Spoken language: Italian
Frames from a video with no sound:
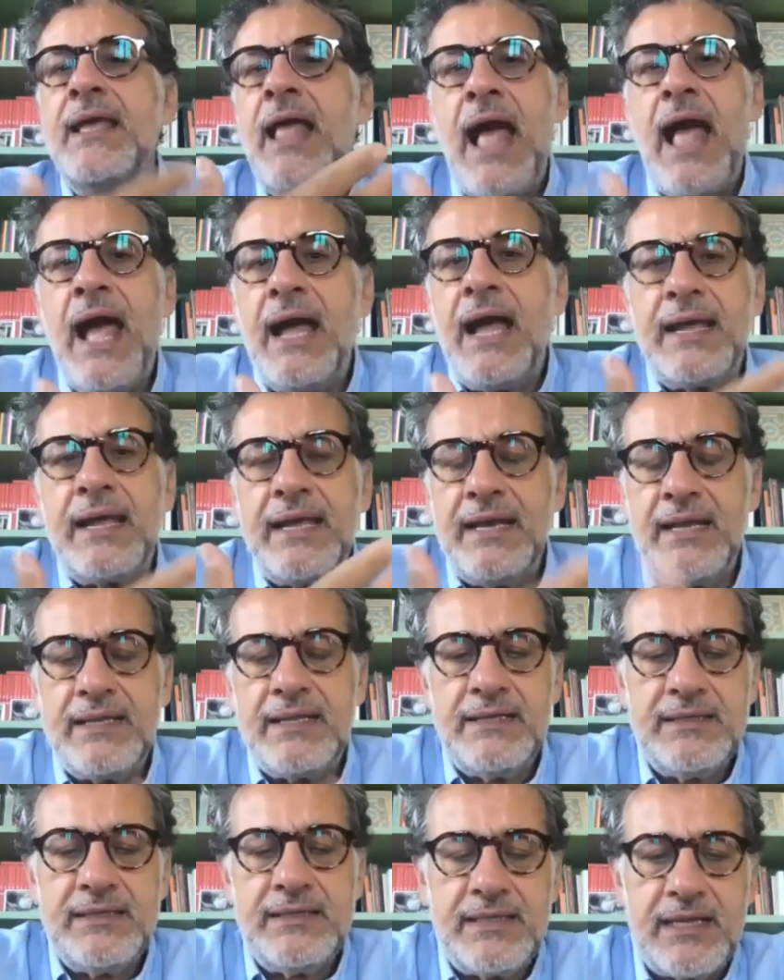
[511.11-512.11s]
anche la
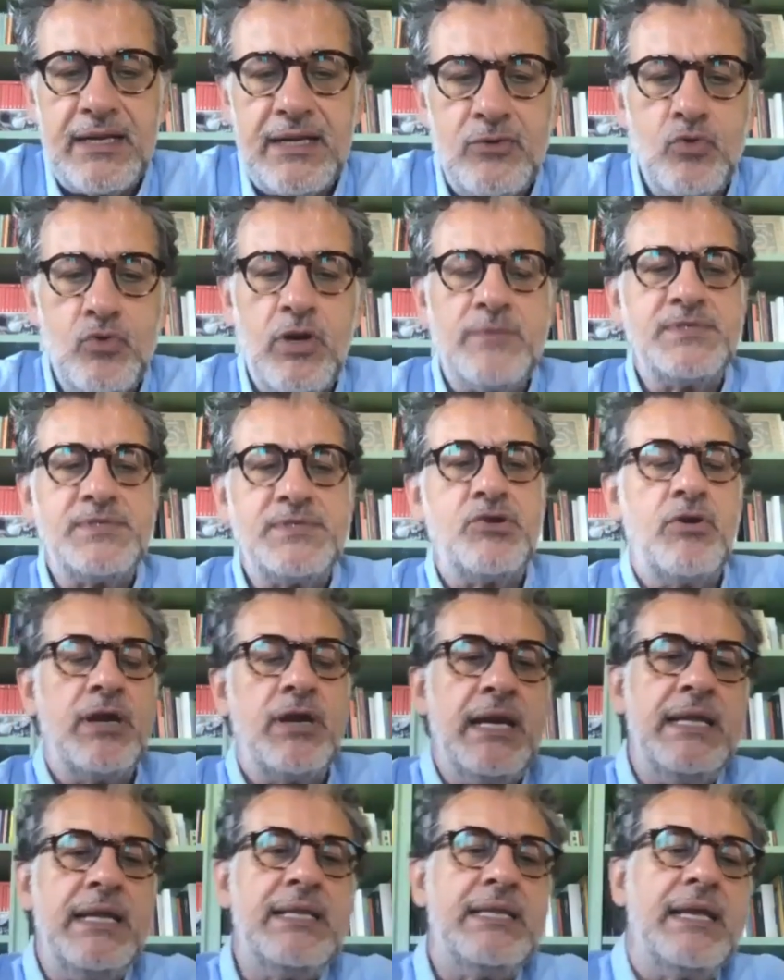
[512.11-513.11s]
letteratura
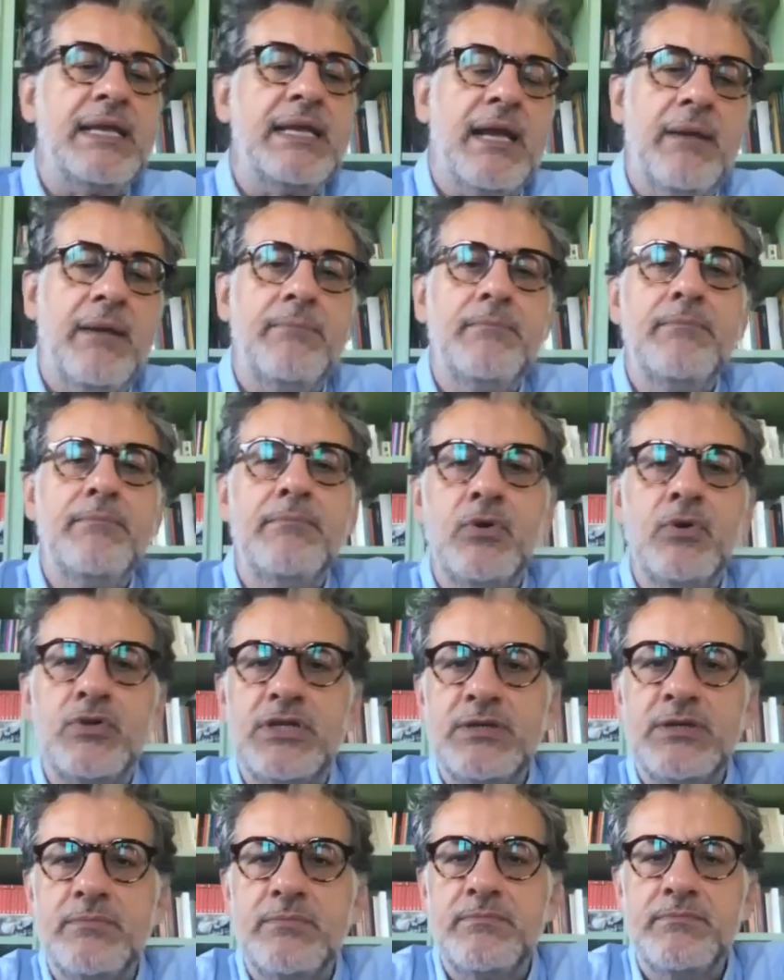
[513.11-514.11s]
psicoanalitica
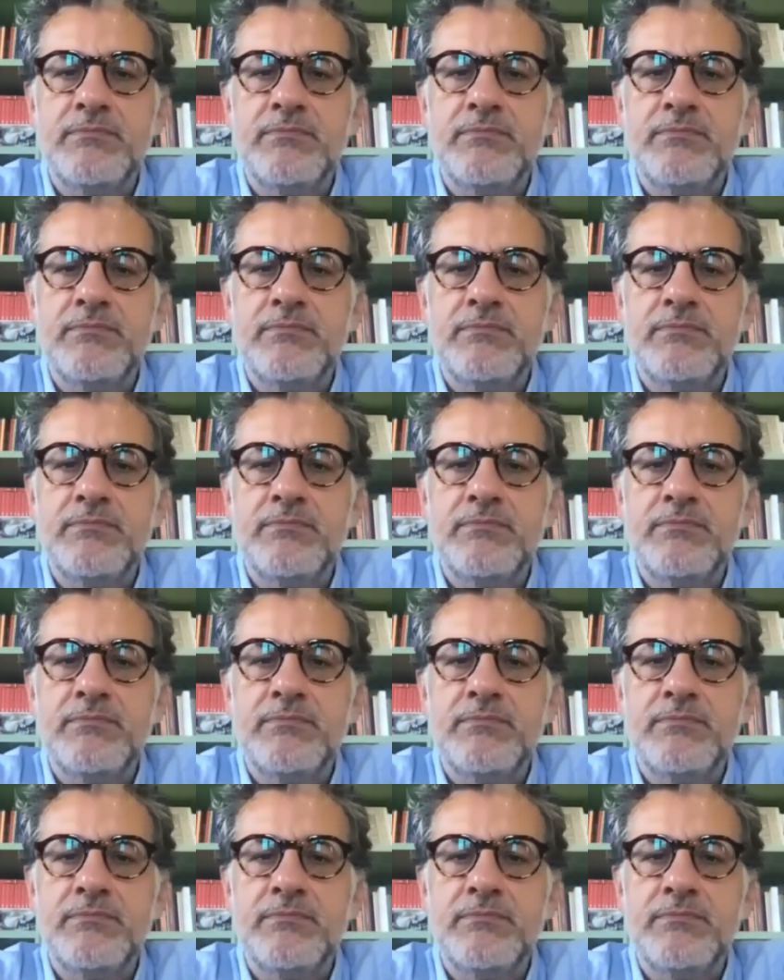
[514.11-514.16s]
molti,